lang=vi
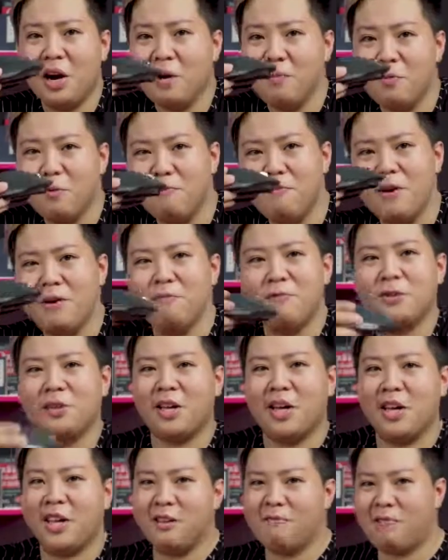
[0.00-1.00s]
hơi mũm mĩm một
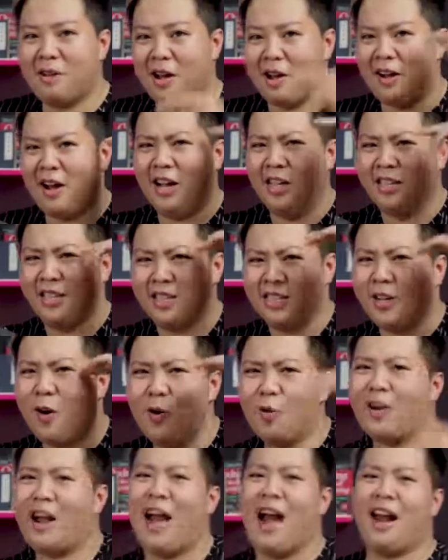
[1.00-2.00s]
tí nhưng mà ẩn
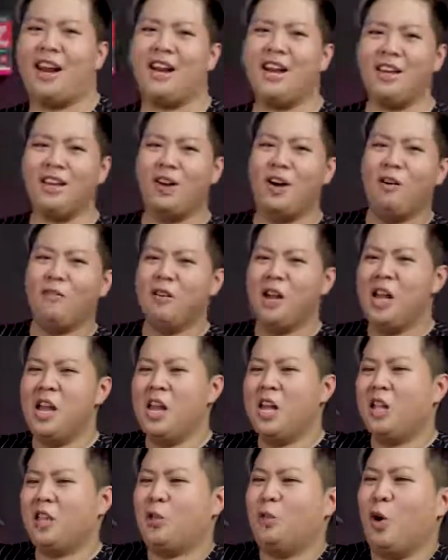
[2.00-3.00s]
sâu cả đấy hiểu không
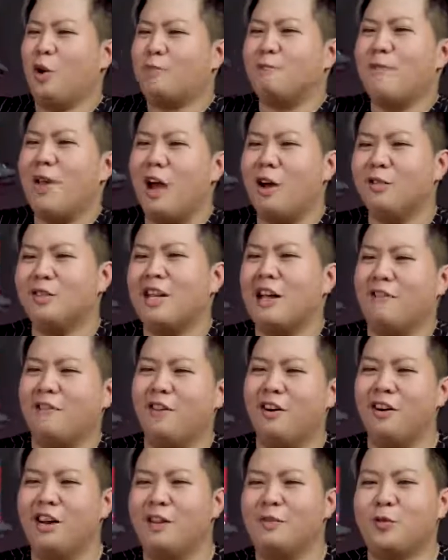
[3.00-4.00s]
chuột béo giả
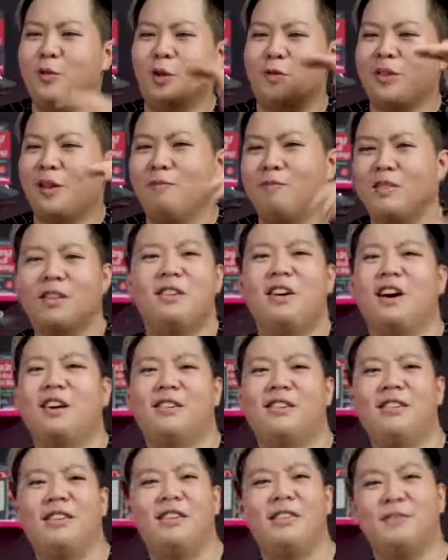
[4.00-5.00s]
vờ là chuột tầm
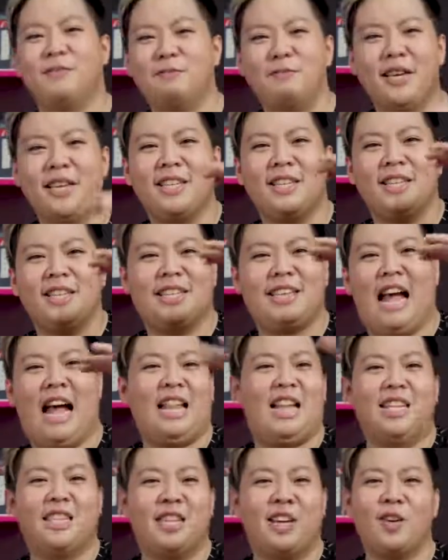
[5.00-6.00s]
thường bị
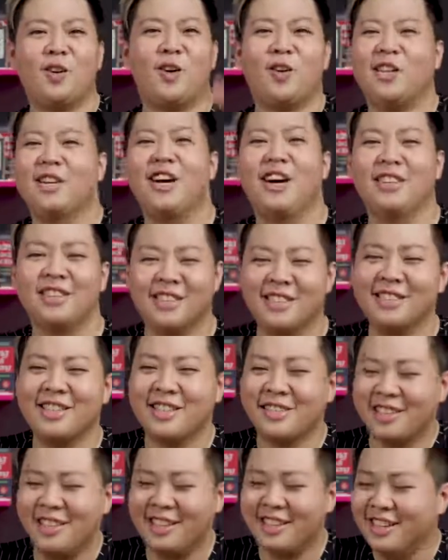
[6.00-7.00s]
cả thế giới coi thường
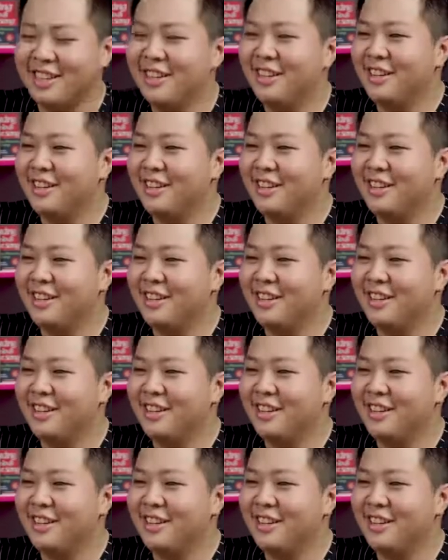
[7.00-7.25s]
ơi dạ.